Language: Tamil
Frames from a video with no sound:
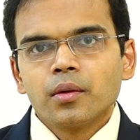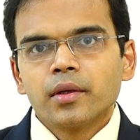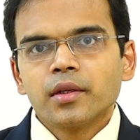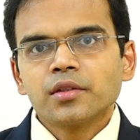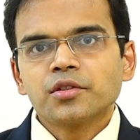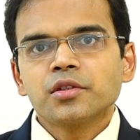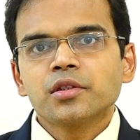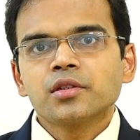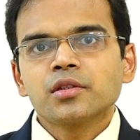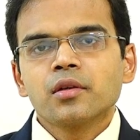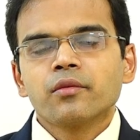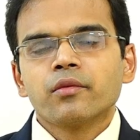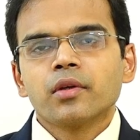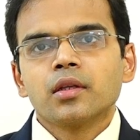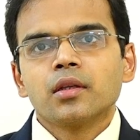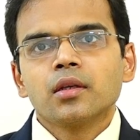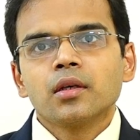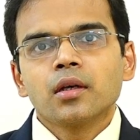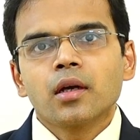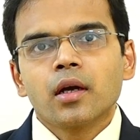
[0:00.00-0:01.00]
டெஸ்டிஸில்
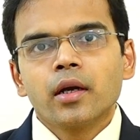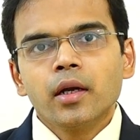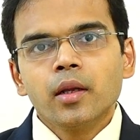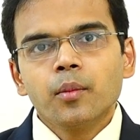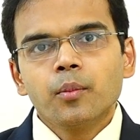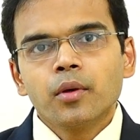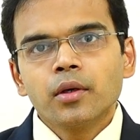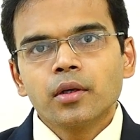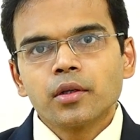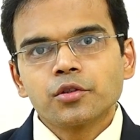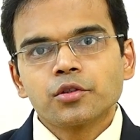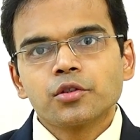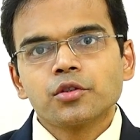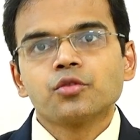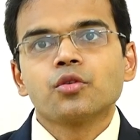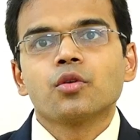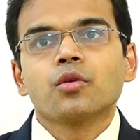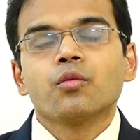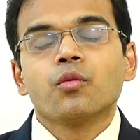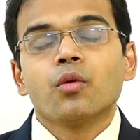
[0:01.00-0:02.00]
வந்து கண்டிப்பாக
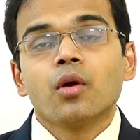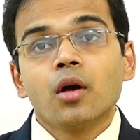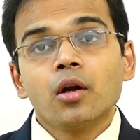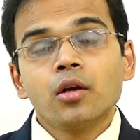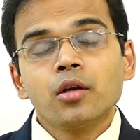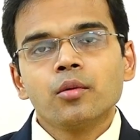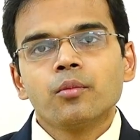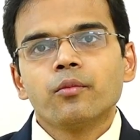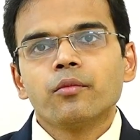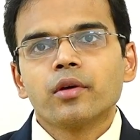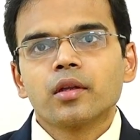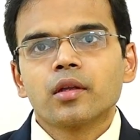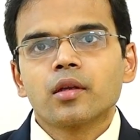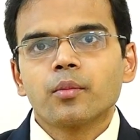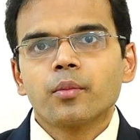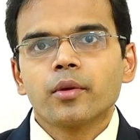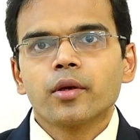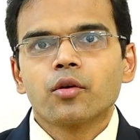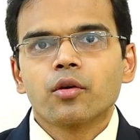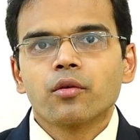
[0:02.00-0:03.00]
டெஸ்டிஸோட வால்யூம்
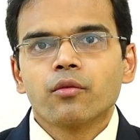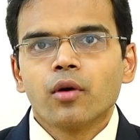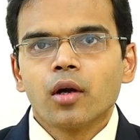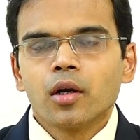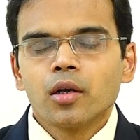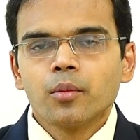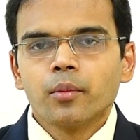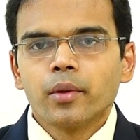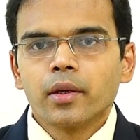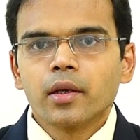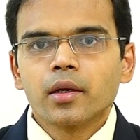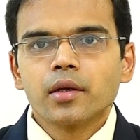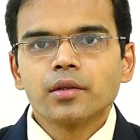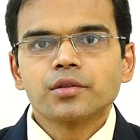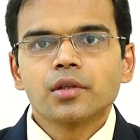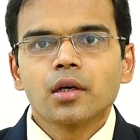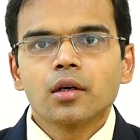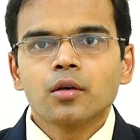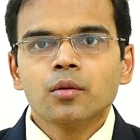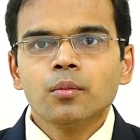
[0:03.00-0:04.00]
வெதர்பையோட வால்யூம்
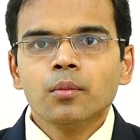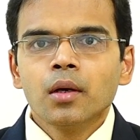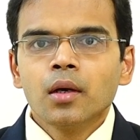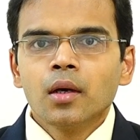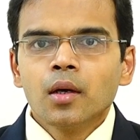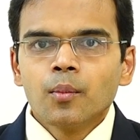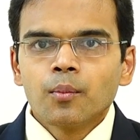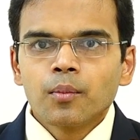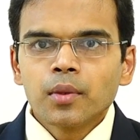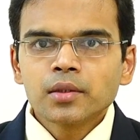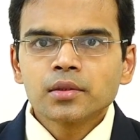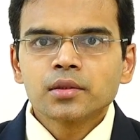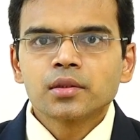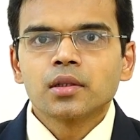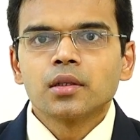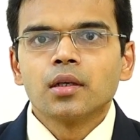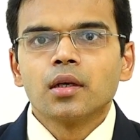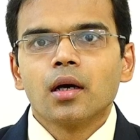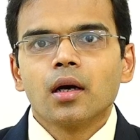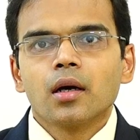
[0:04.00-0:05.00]
இன்க்ரீஸ் ஆகும் ப்ளஸ்
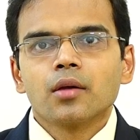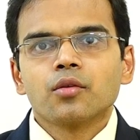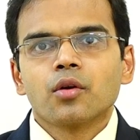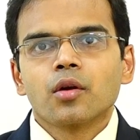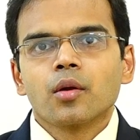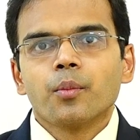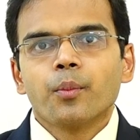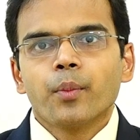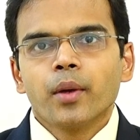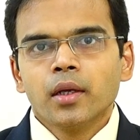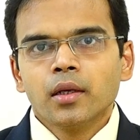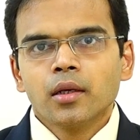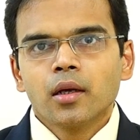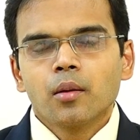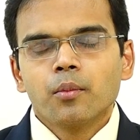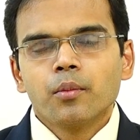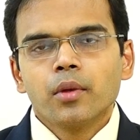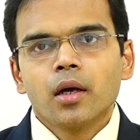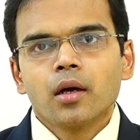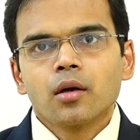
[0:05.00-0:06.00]
அதோட பெயின்
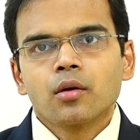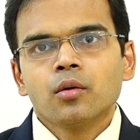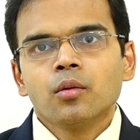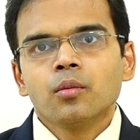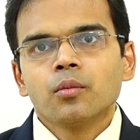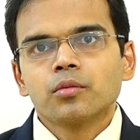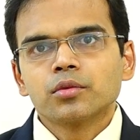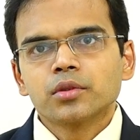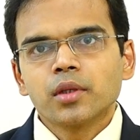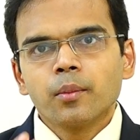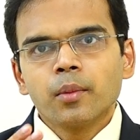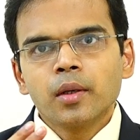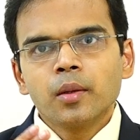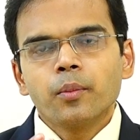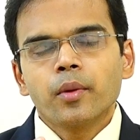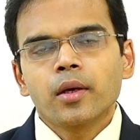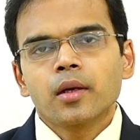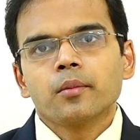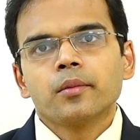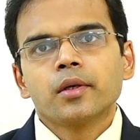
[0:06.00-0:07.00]
கம்மியாகும்
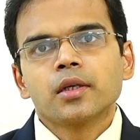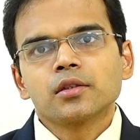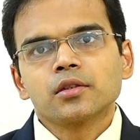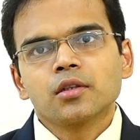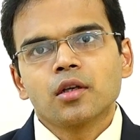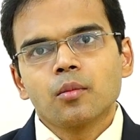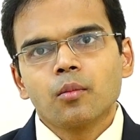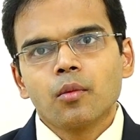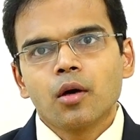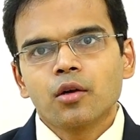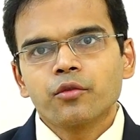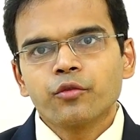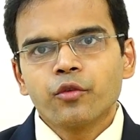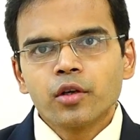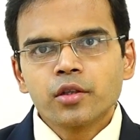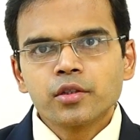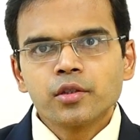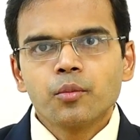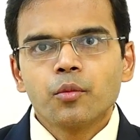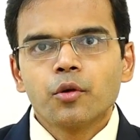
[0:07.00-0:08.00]
செமன் பேராமீட்டர்ஸான
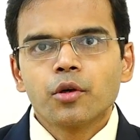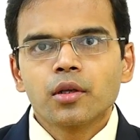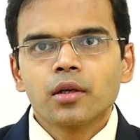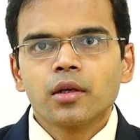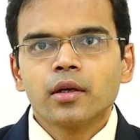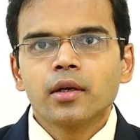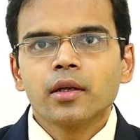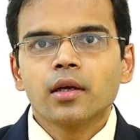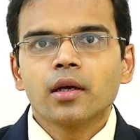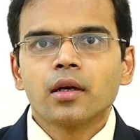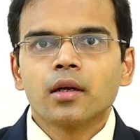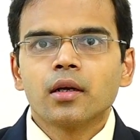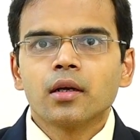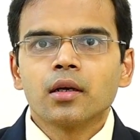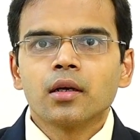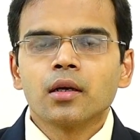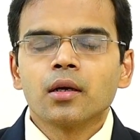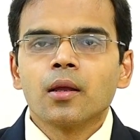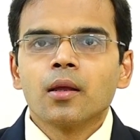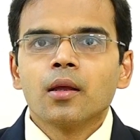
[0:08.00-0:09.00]
மார்பாலஜி மொட்டிலிட்டி
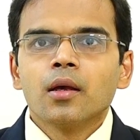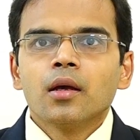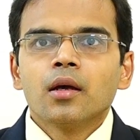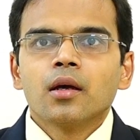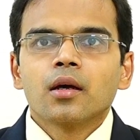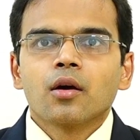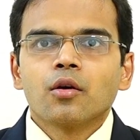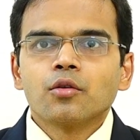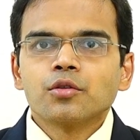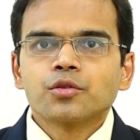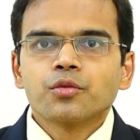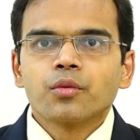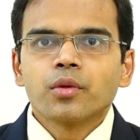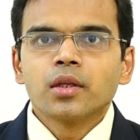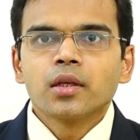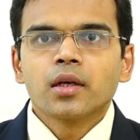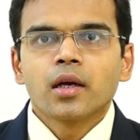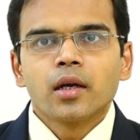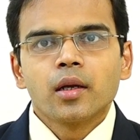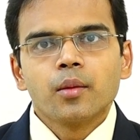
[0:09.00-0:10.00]
அண்டு கவுன்ஸ்
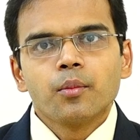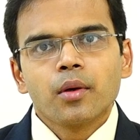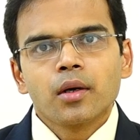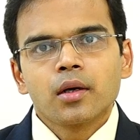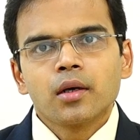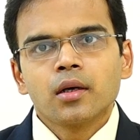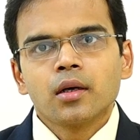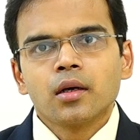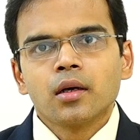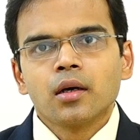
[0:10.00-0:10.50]
வந்து கண்டிப்பாக